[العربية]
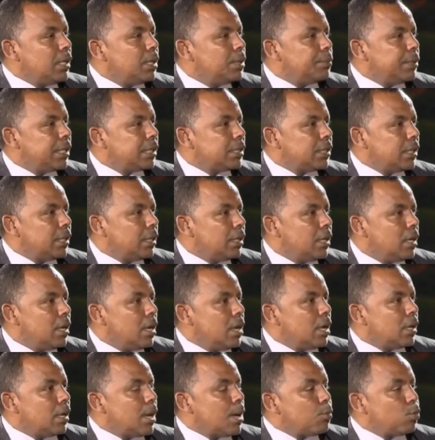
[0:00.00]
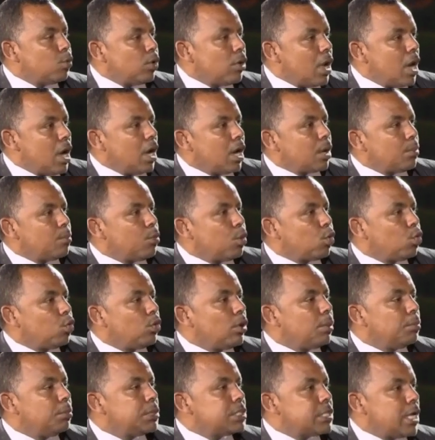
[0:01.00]
حميدتي الامر الاخر مقرونا
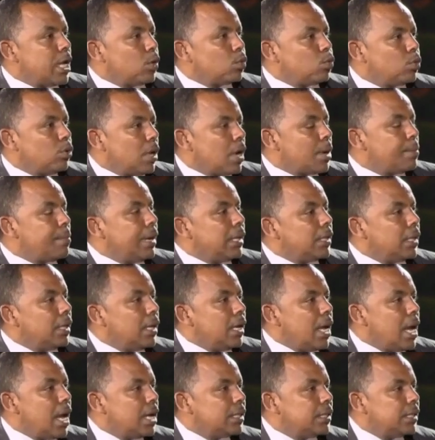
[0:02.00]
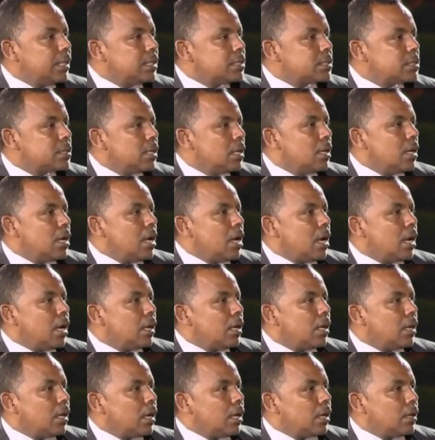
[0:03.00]
بذلك هناك بعض الحديث
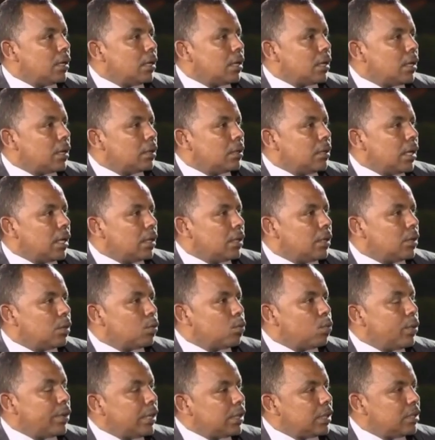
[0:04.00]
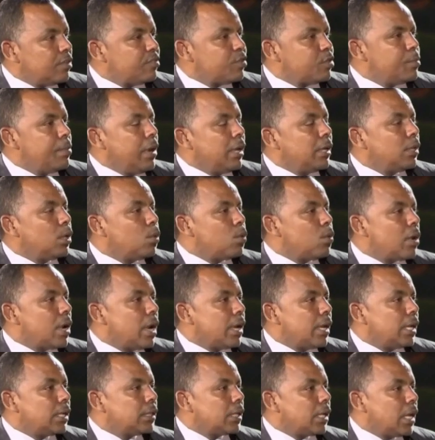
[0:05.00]
يعني وردت في بعض
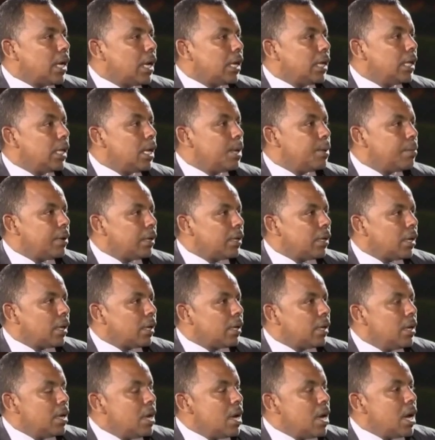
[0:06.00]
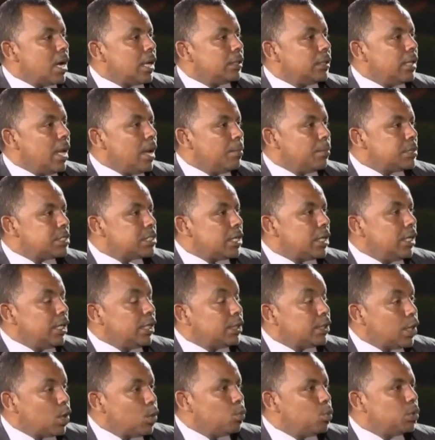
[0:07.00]
الوكالات الخارجيه بان الدعم السريع
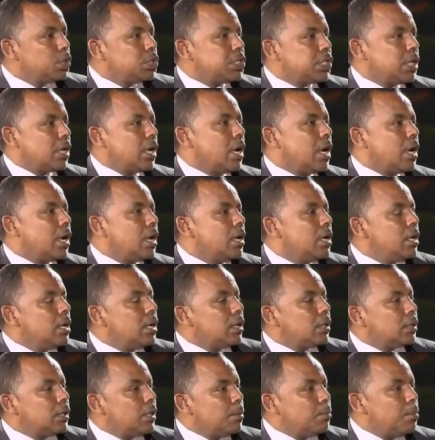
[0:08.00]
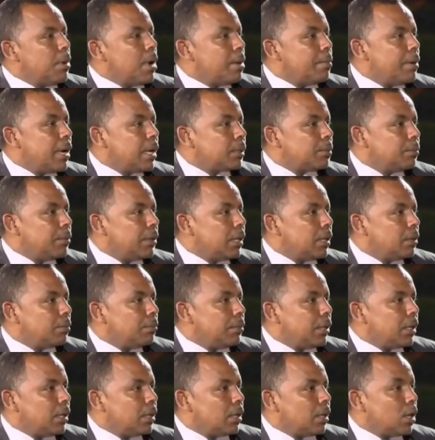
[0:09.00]
تنوي شراء دبابات من
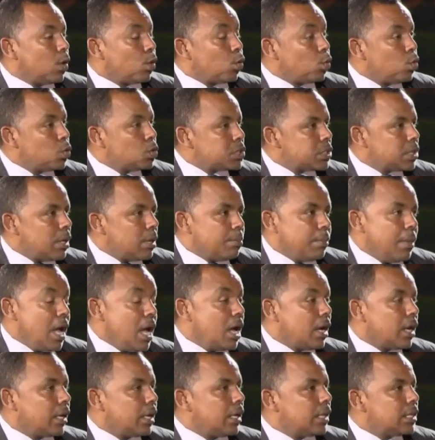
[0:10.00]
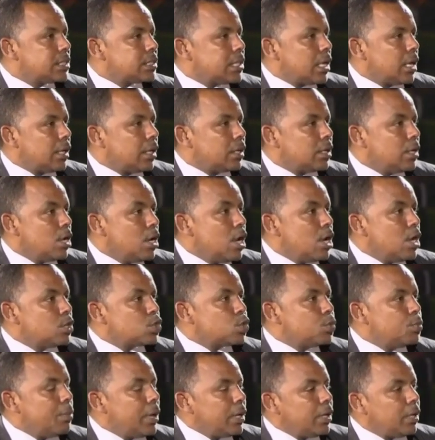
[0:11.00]
من روسيا ما حقيقة ذلك
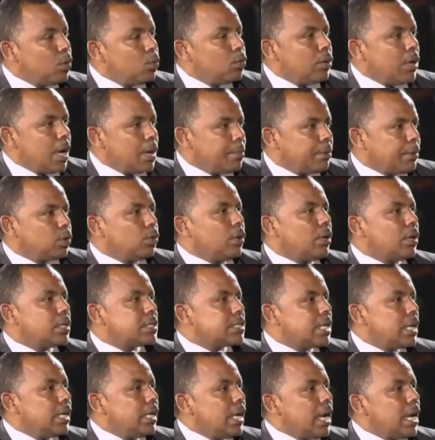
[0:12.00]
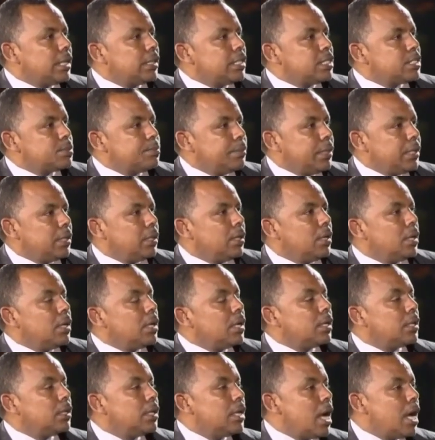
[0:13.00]
ثم ان هناك برضه كذلك حديث من
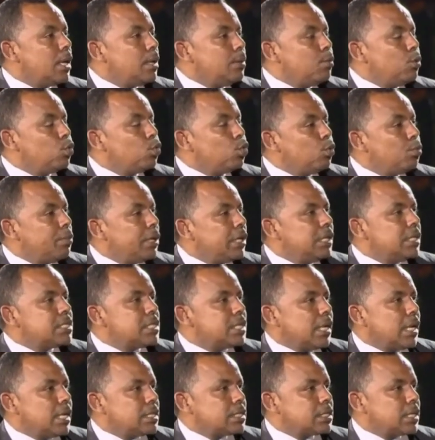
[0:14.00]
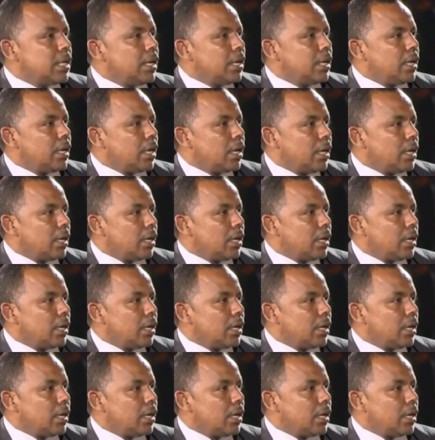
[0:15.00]
جانب عضو المجلس العسكري